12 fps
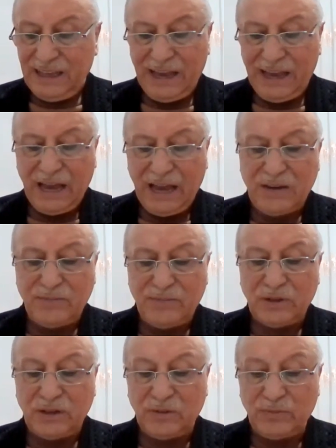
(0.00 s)
her
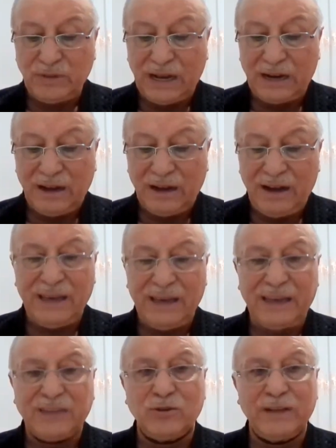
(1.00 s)
biri birer
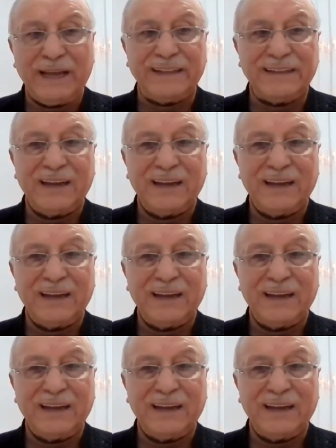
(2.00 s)
ayet olan